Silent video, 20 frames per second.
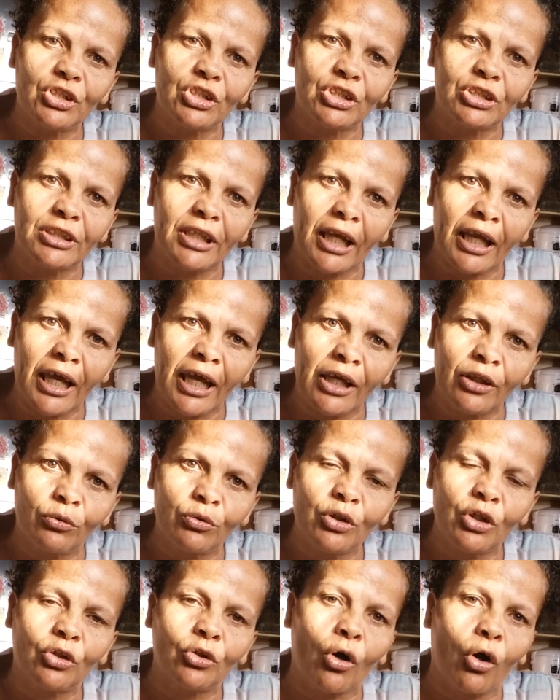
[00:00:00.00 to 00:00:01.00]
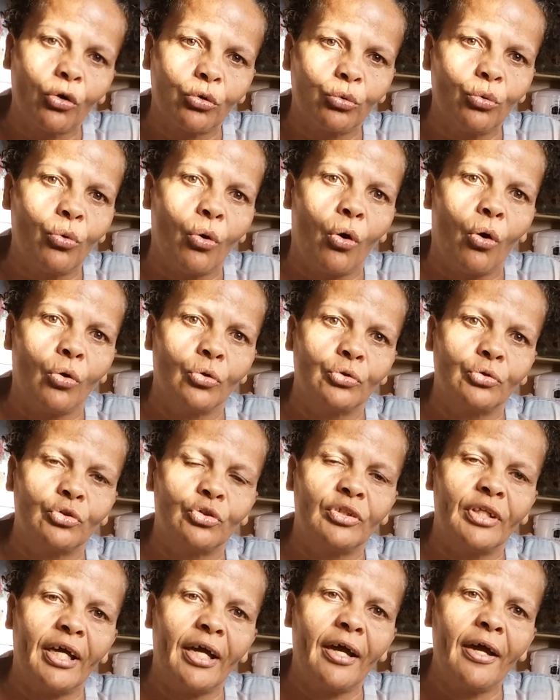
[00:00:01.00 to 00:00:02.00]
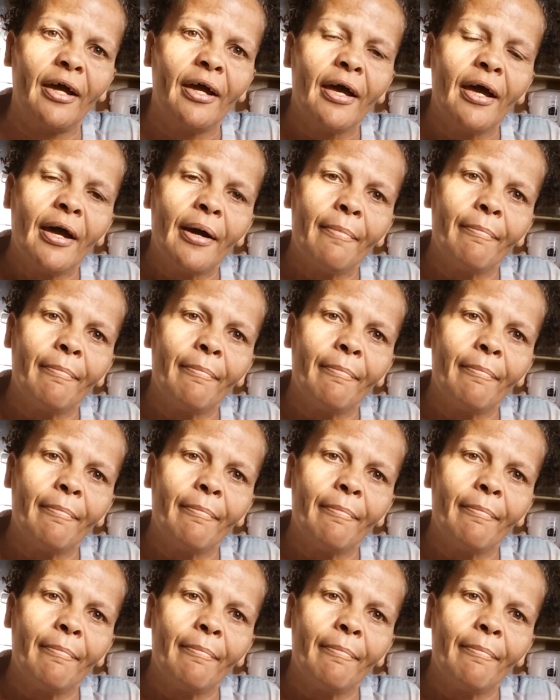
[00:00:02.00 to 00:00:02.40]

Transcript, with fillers: estreitos e tortuosos, né?